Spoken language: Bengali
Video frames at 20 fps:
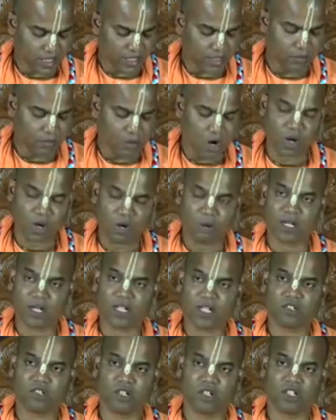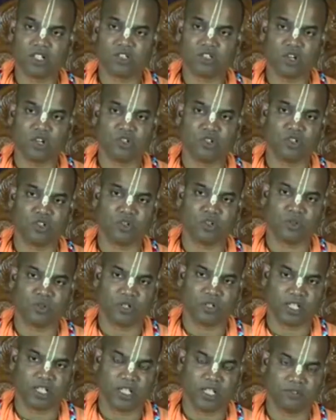তাকে ভগবানের সঙ্গে সংযোগ
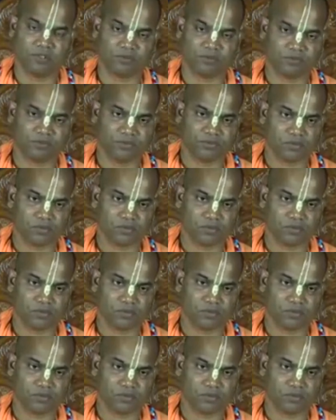করে দেন